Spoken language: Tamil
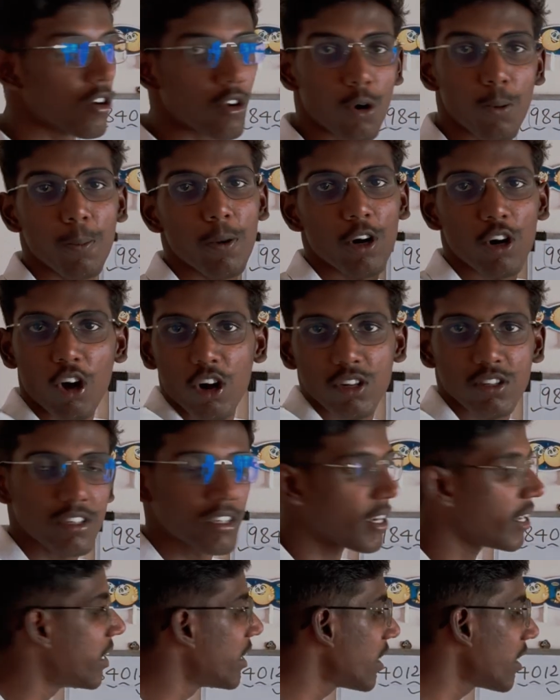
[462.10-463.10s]
ரொம்ப நார்த்
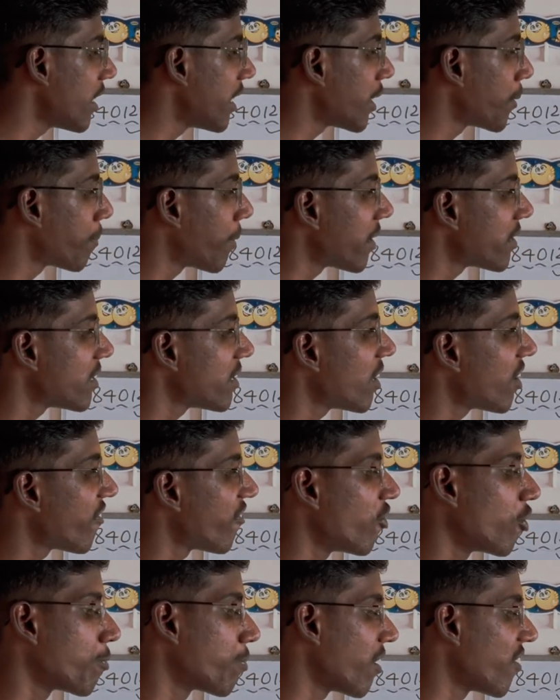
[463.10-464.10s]
சைடு லைக் பார்த்தீங்கன்னா
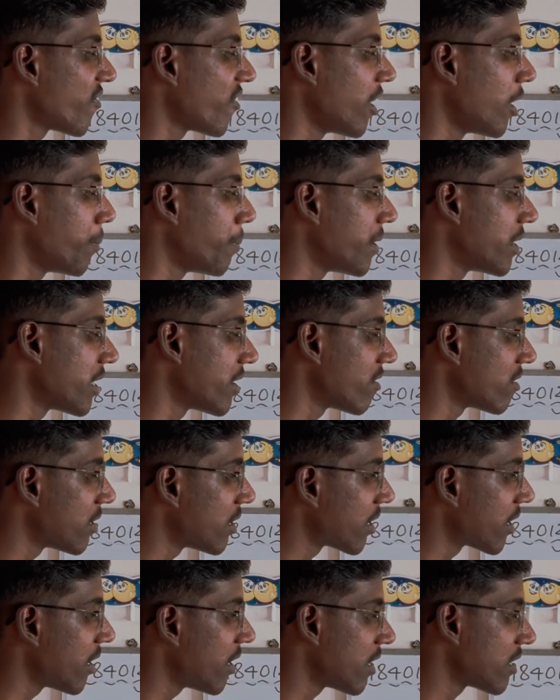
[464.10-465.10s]
ஃபோர் பாயிண்ட் ஃபைவ் எல்பிஏ தான்
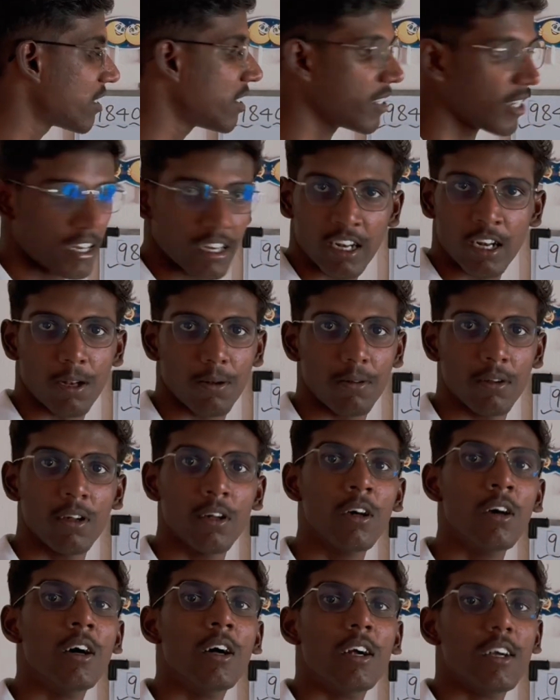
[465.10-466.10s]
வந்திருக்கு நெக்ஸ்ட் டென் எல்
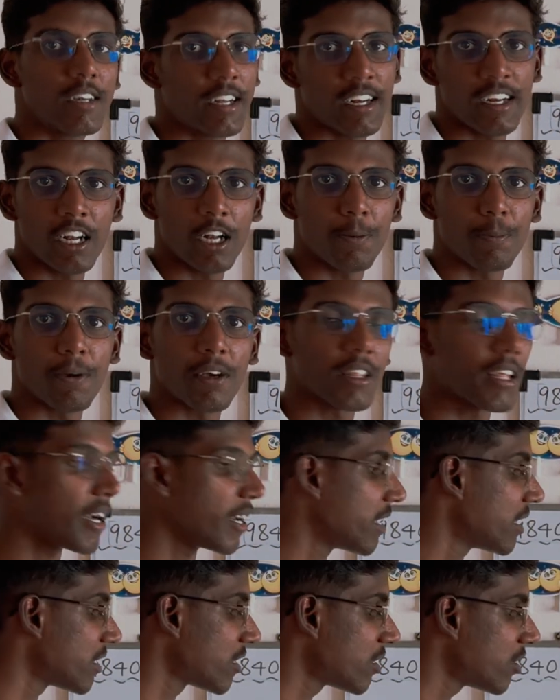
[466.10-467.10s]
டென் எல்பிஏ தான்
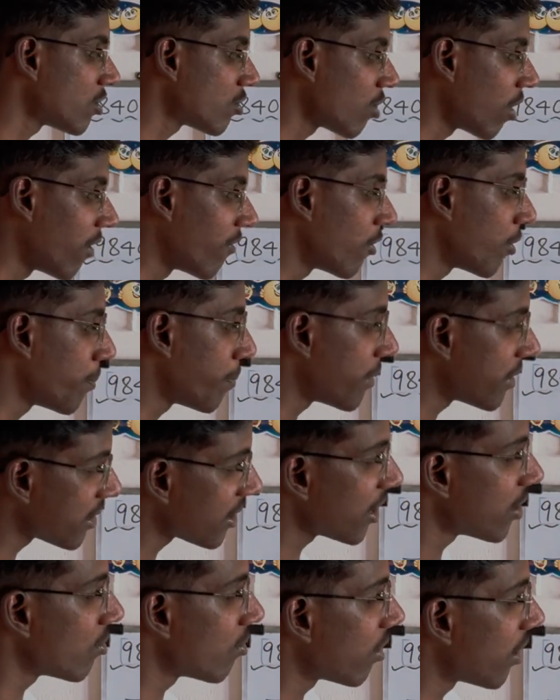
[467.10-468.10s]
ஹையஸ்ட்டு ஸோ அவ்வளோ
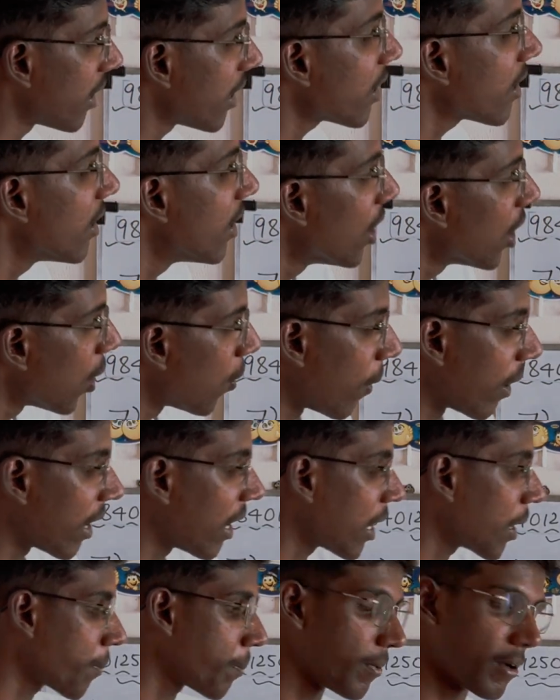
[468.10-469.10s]
பெருசாக எதுவும் இல்லை ஒன்
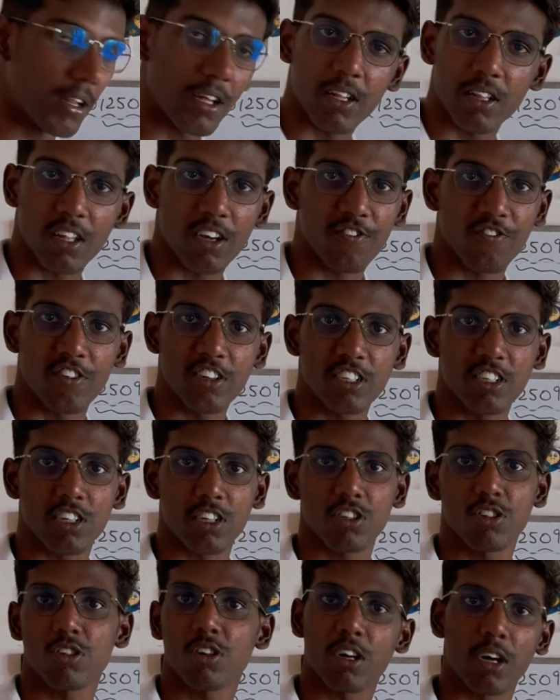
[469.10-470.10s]
லேக் பெரிய தான் ஃபீஸ்
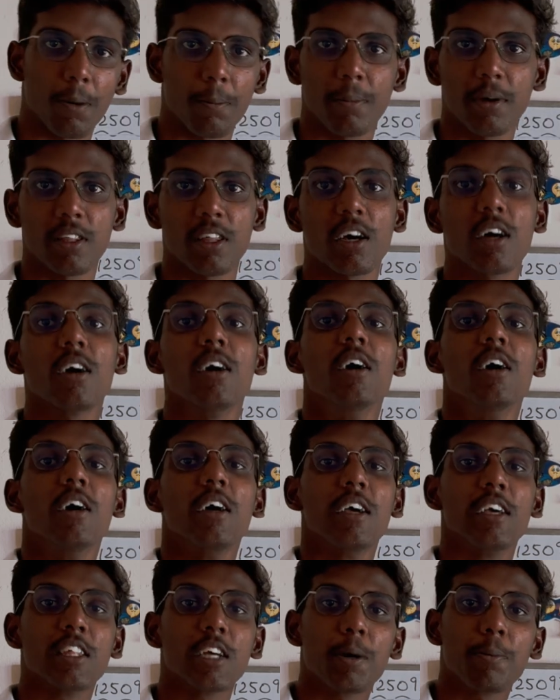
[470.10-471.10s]
ஸ்ட்ரக்சர் கம்மி தான்
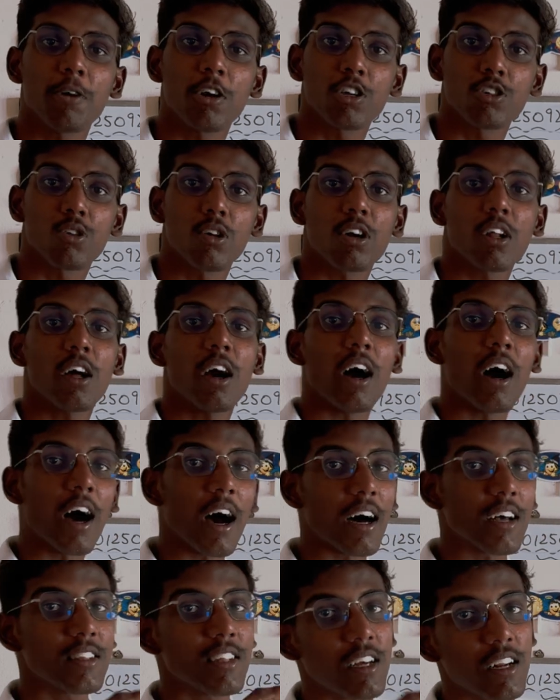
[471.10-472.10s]
இதுக்கப்புறம் நான் சொல்கிறேன்
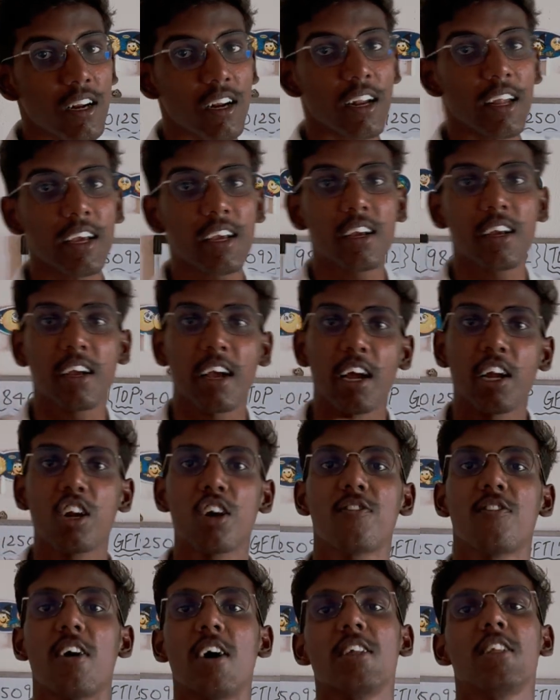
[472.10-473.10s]
அதர் லைக் கைண்ட்
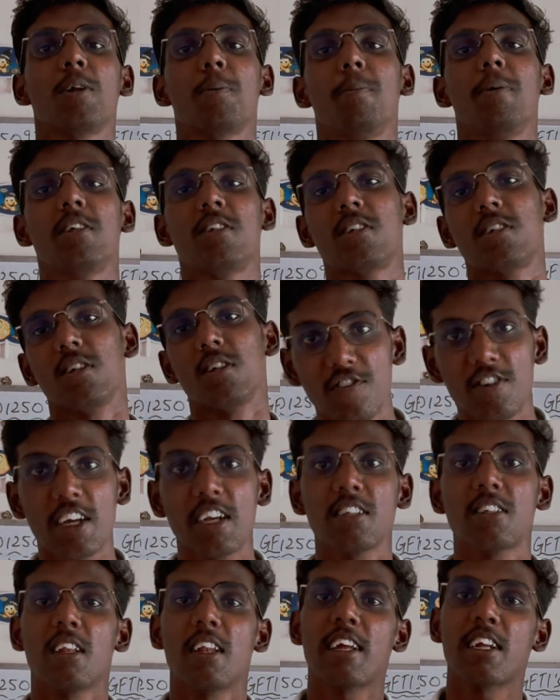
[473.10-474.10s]
ஆஃப் அதர் பெஸ்ட்
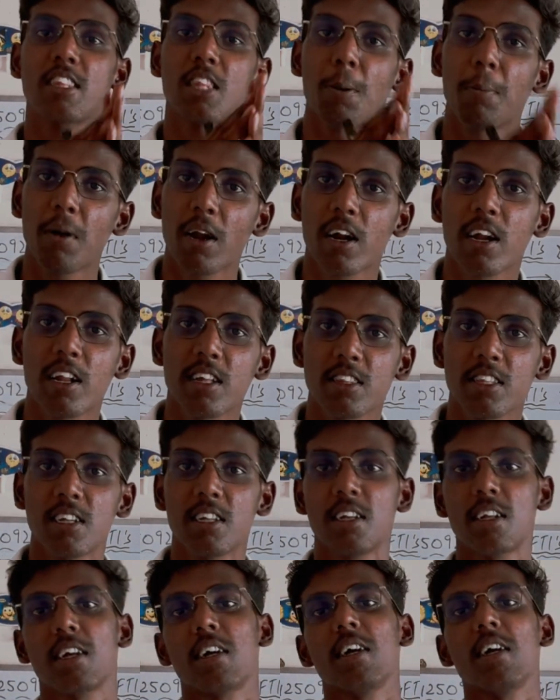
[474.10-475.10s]
டேஸ் லைக் தமிழ்நாட்டில்
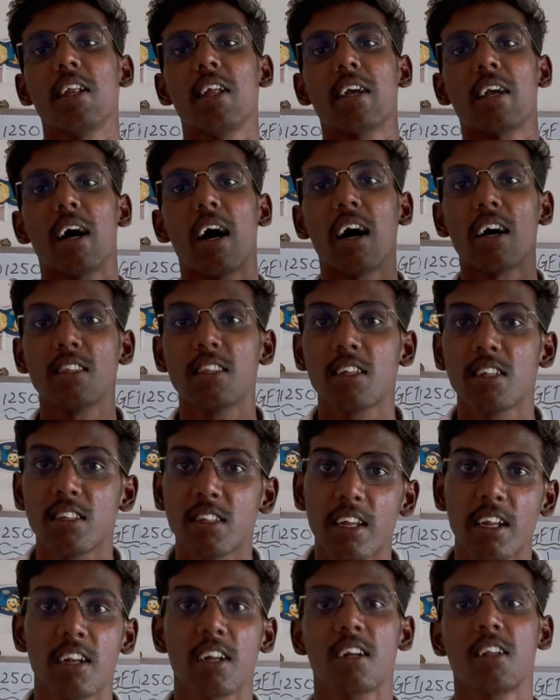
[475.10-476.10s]
எத்தனை இருக்குது லைக் அதர்
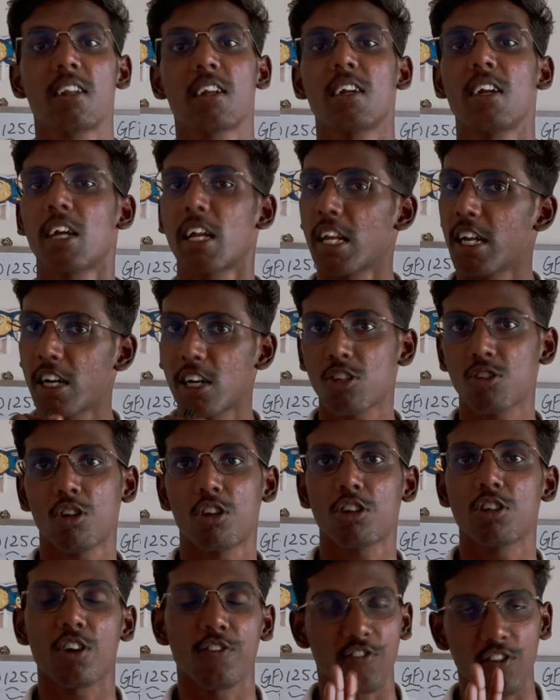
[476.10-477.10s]
அது என்னென்ன இருக்குன்னு கிளியராக
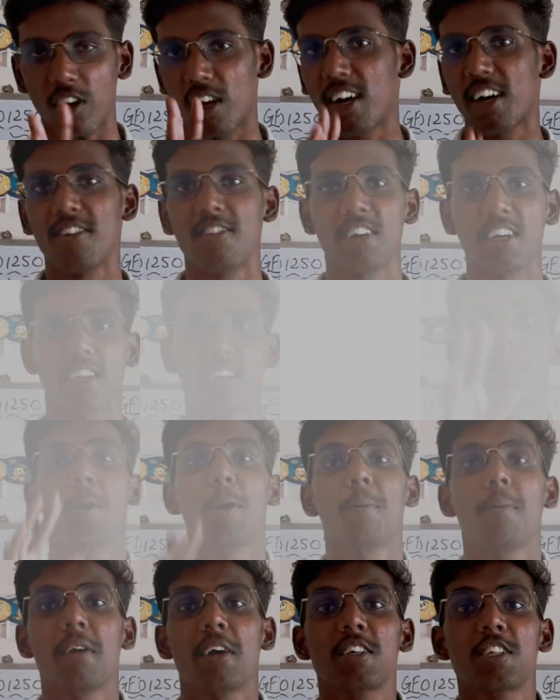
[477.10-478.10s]
சொல்கிறேன் ஃபுல்லாக கவனிங்க இப்போ
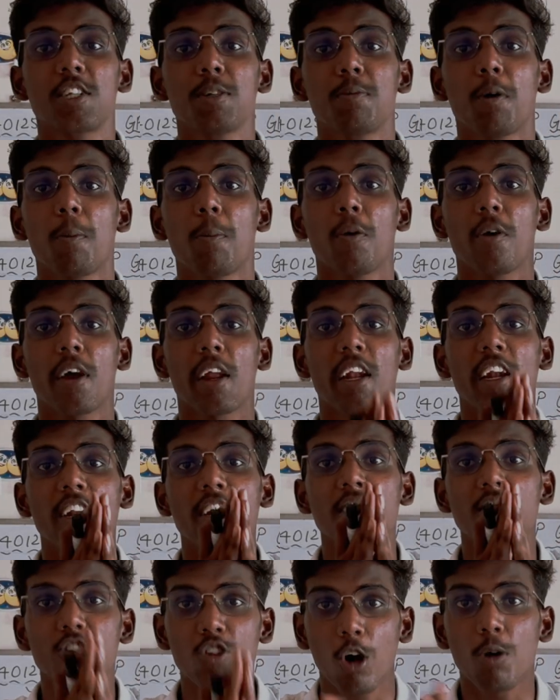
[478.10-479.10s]
நம்ம நெக்ஸ்ட் பார்ப்போம்
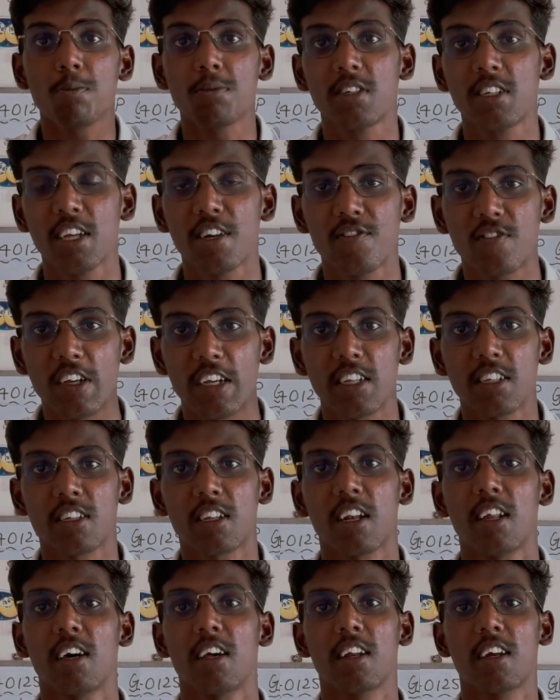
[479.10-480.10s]
என்னென்ன டாப் ஜிஎஃப்
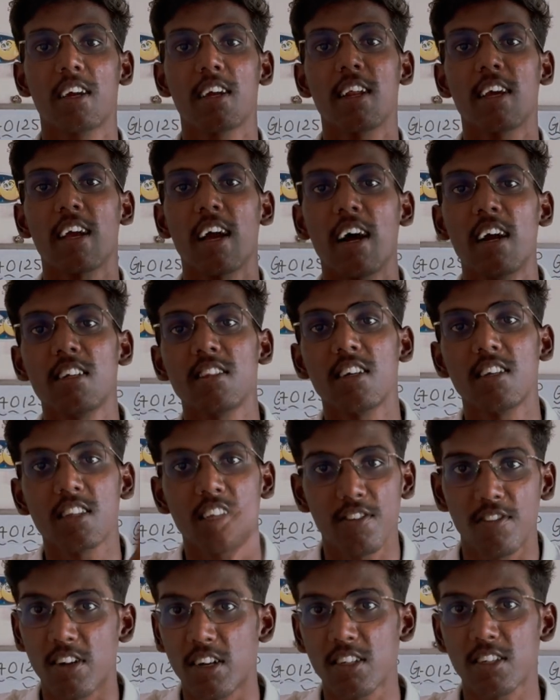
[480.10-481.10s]
டேஸ்லாம் இருக்குது லைக்
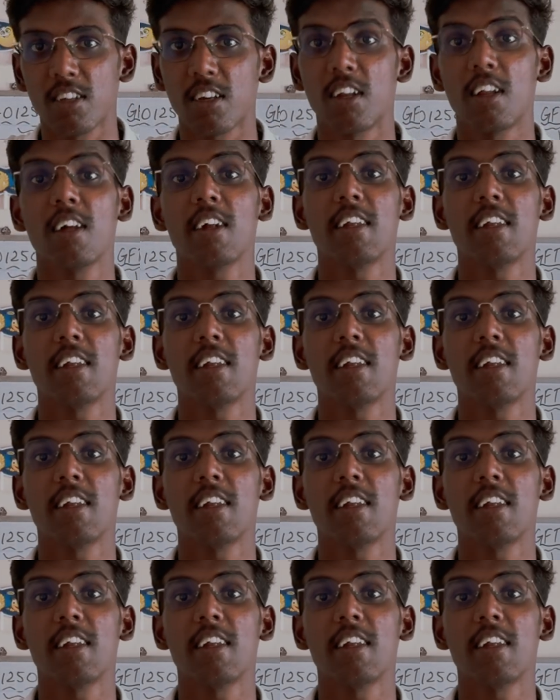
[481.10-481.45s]
அடுத்தடுத்த வரிசையில்